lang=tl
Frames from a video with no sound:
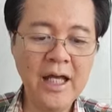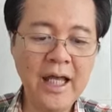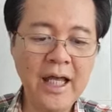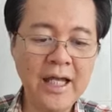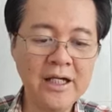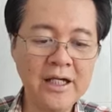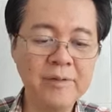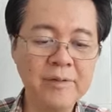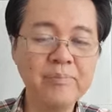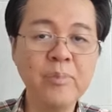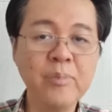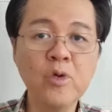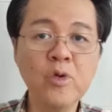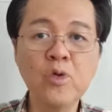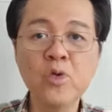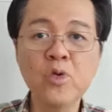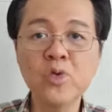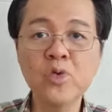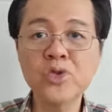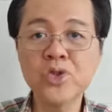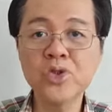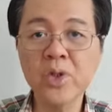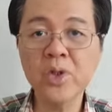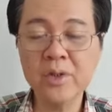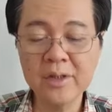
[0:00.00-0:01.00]
air
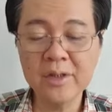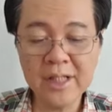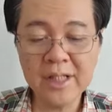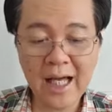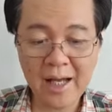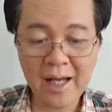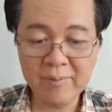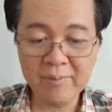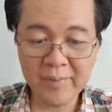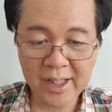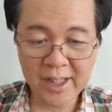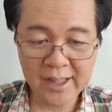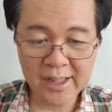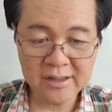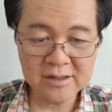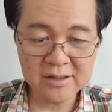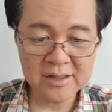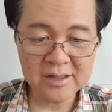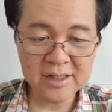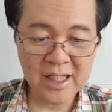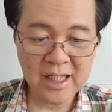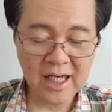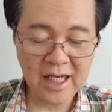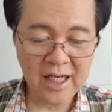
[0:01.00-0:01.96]
pollution damage,